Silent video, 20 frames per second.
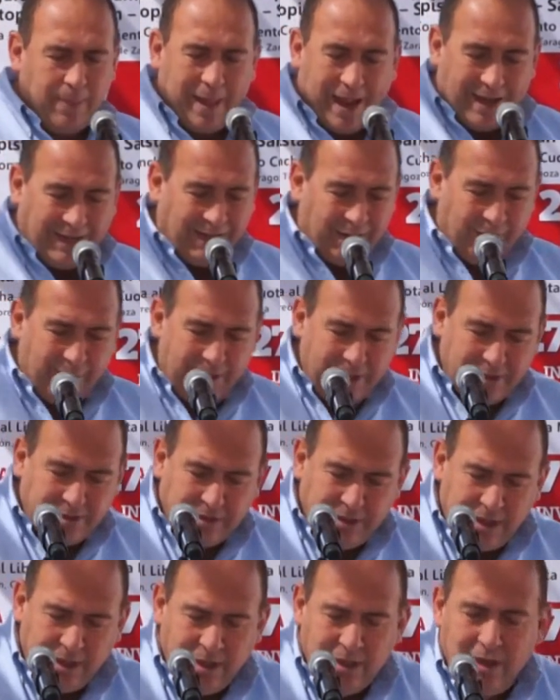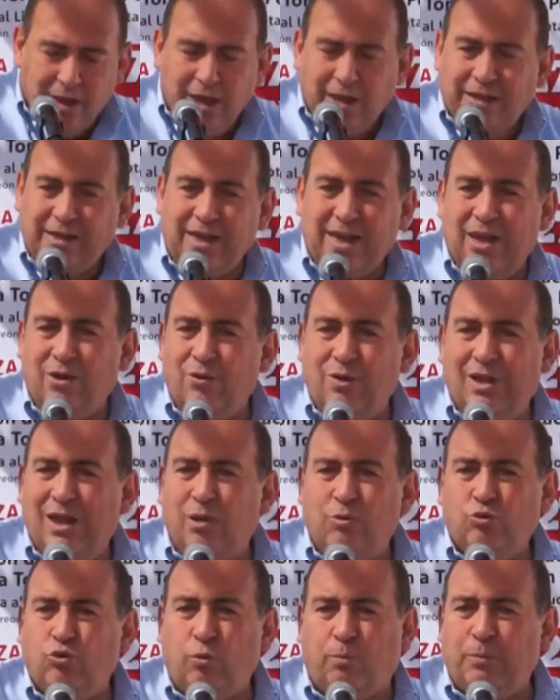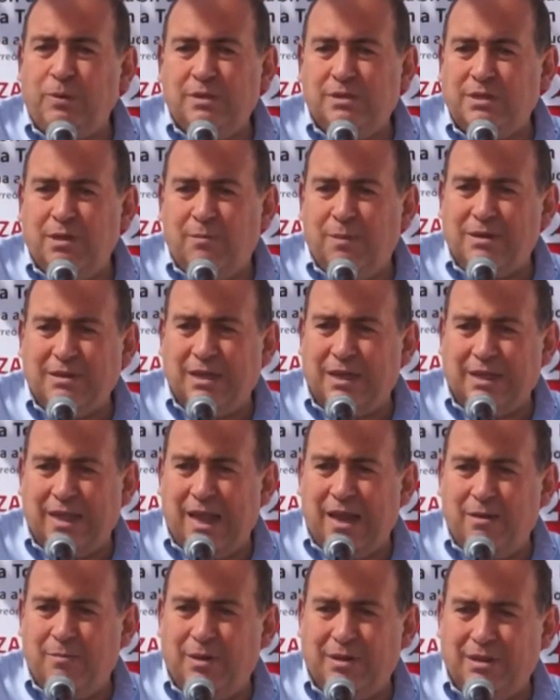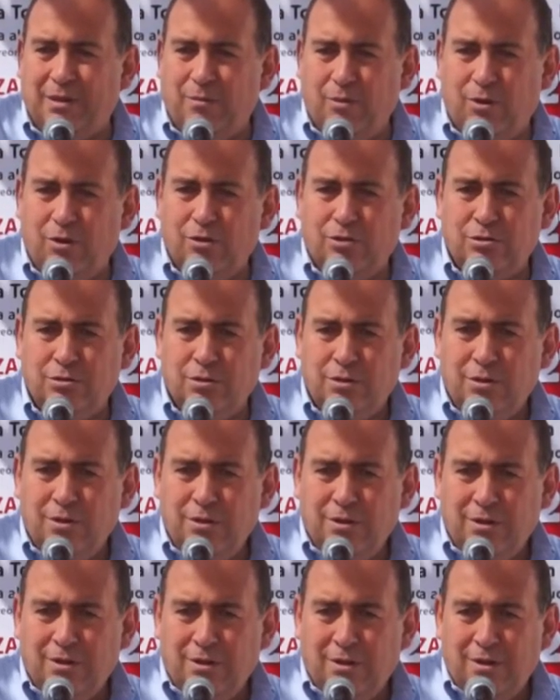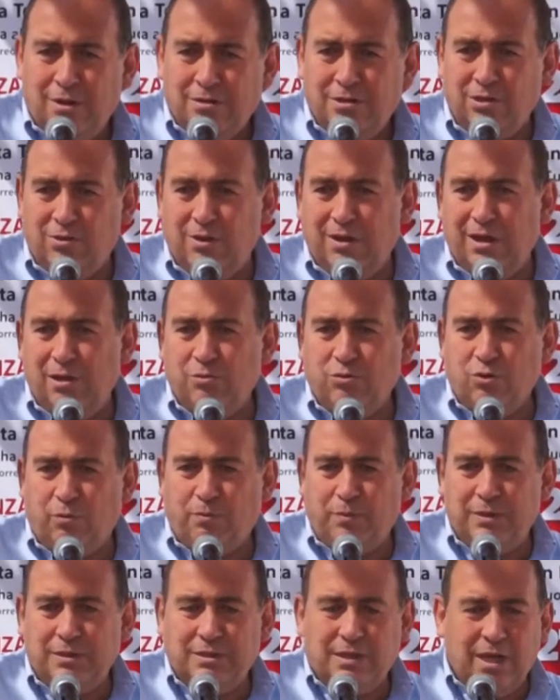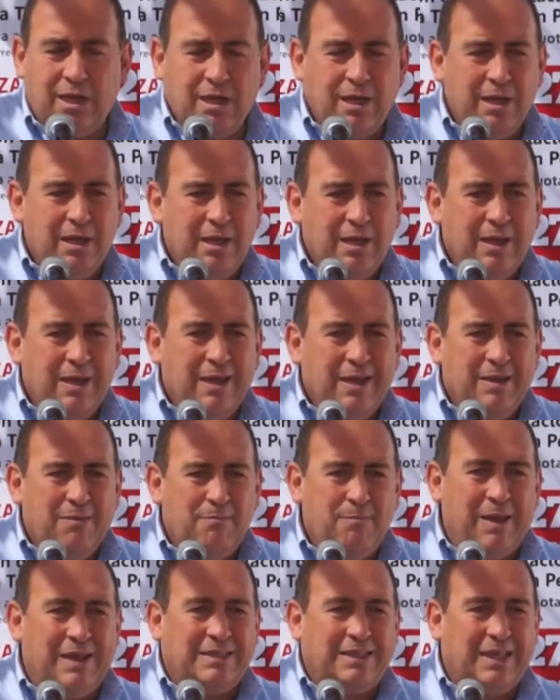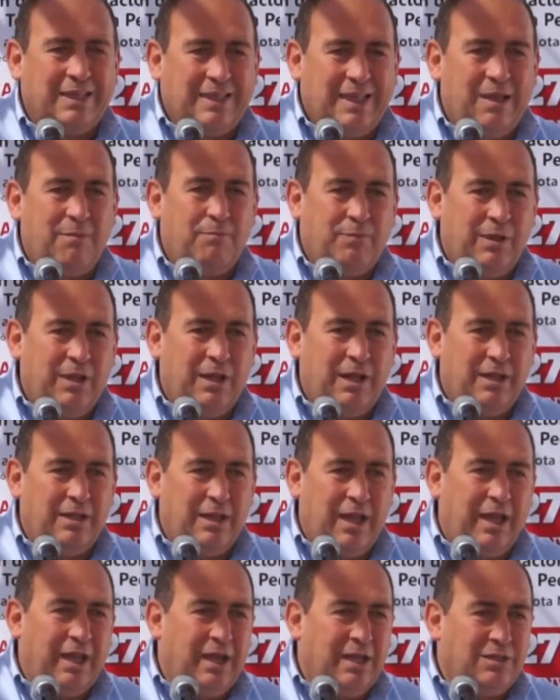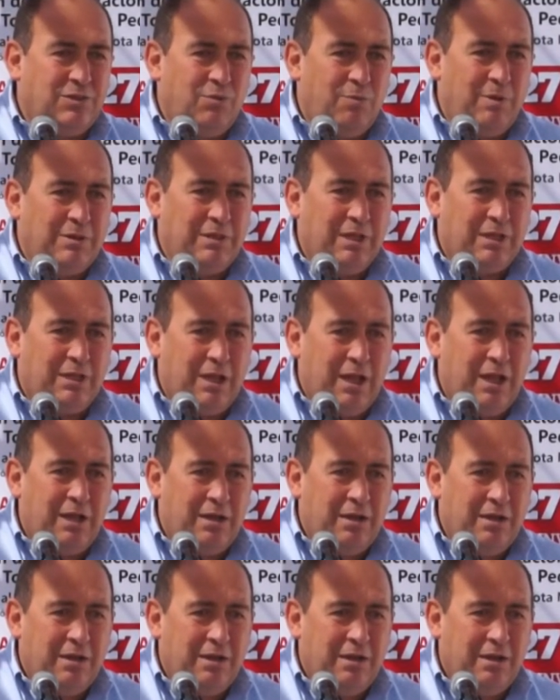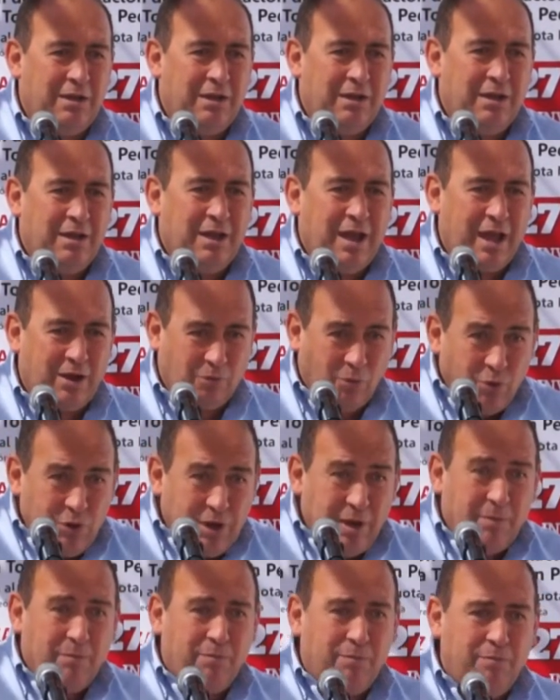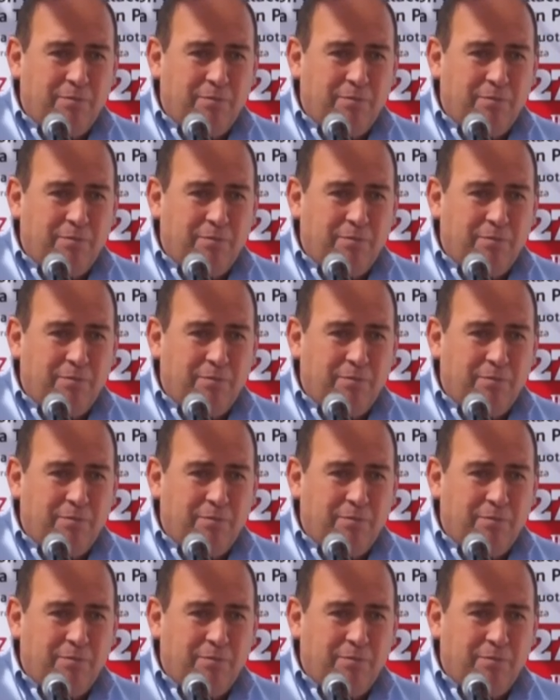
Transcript: Alguien me decía, que ya no es la autopista Mazatlán-Matamoros, sino es la autopista Mazatlán-Piedras o Mazatlán-Acuña,